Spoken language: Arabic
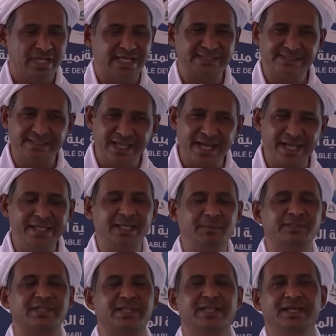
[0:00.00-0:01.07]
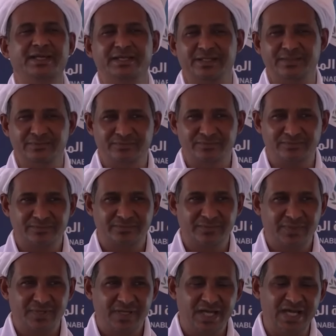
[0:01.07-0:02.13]
الزراعة هي اللي بتطلعنا
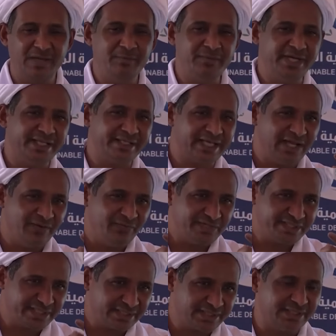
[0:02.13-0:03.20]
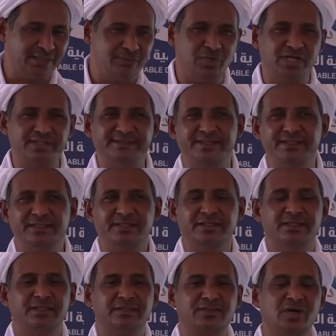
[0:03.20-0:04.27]
المئة ألف شتلة موز دي
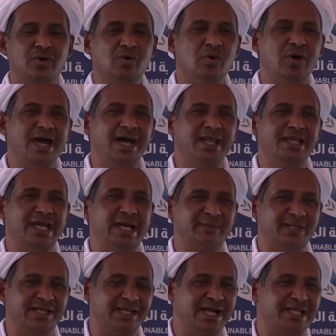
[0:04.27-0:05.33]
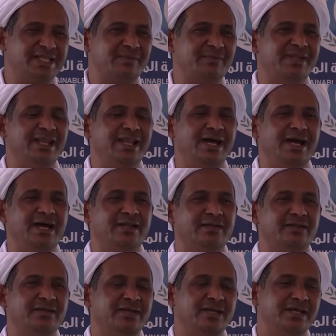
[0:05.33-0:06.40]
طوالي يا عبد القادر من الآن